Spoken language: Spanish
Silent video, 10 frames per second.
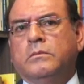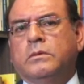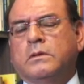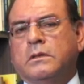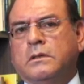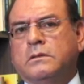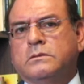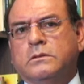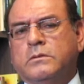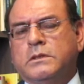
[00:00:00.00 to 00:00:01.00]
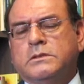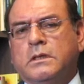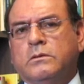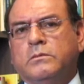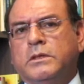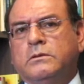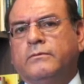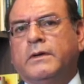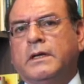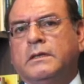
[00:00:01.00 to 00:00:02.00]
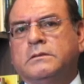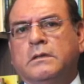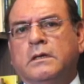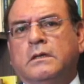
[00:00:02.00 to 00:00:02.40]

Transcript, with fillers: porque sobre ese argumento falaz,